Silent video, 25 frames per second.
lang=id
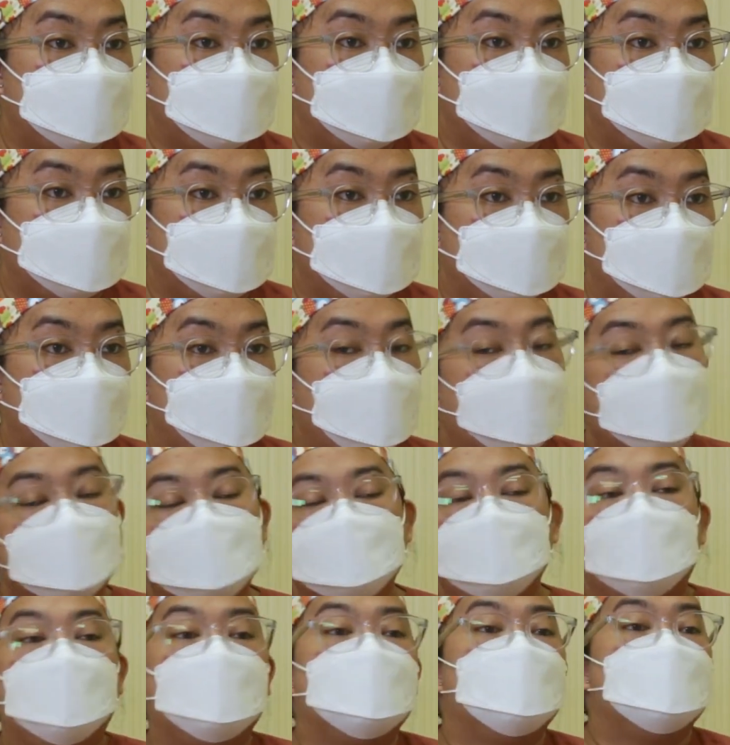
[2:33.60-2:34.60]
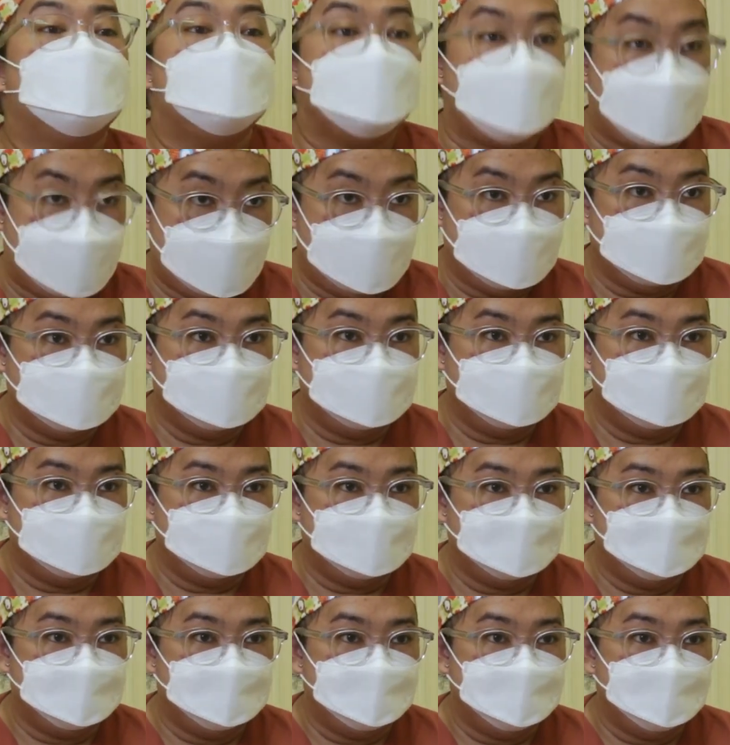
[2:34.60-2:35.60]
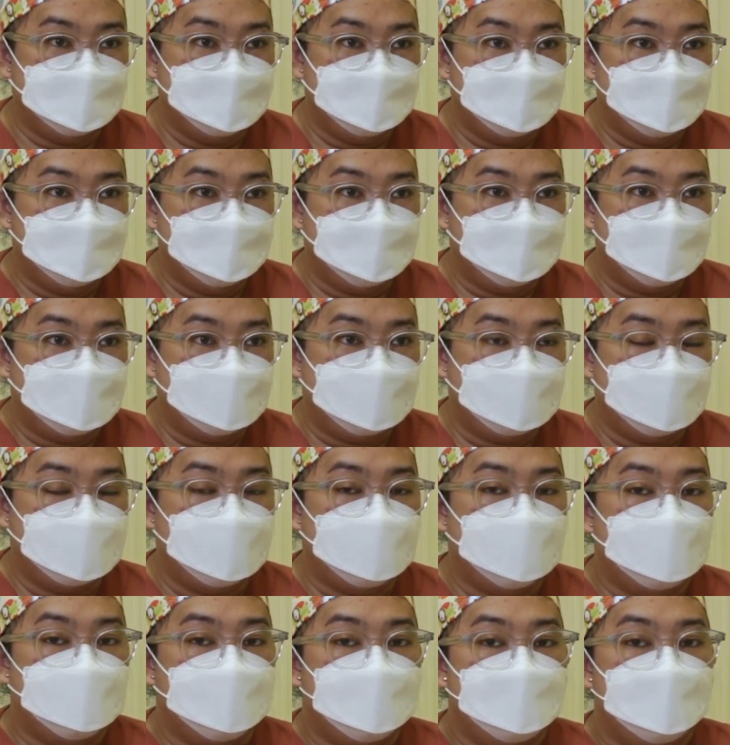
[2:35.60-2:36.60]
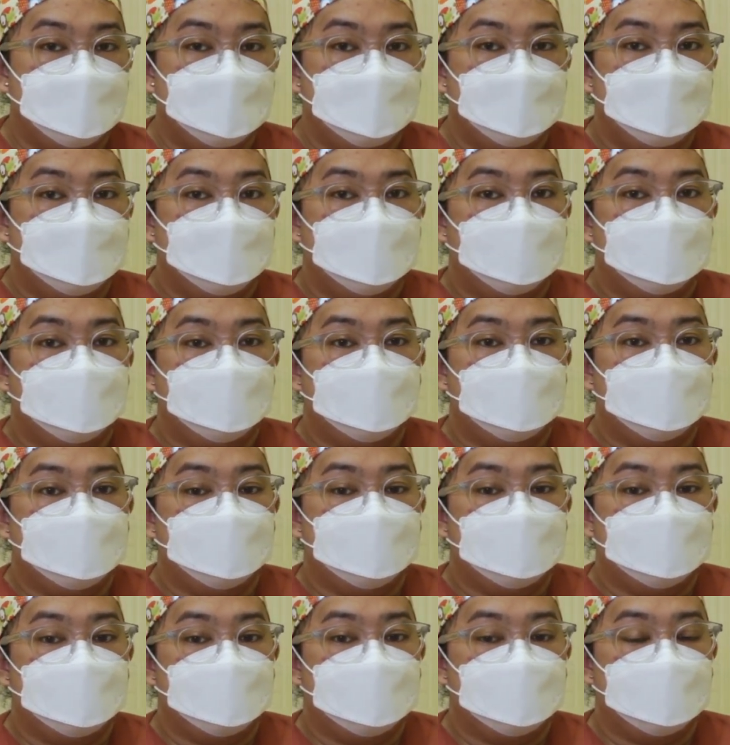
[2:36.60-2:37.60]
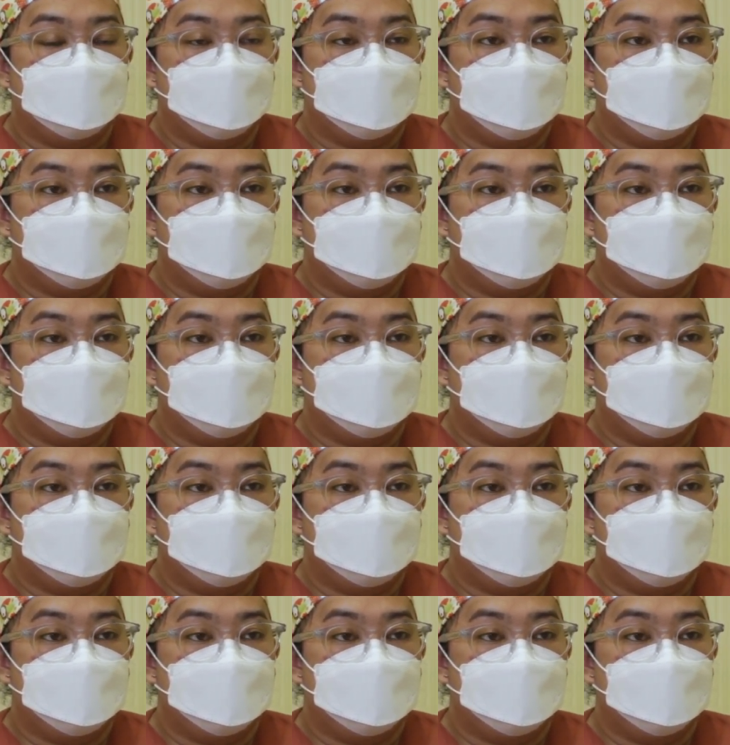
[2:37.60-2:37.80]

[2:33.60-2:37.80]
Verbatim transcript: uh, awarenessnya rendah ya eh,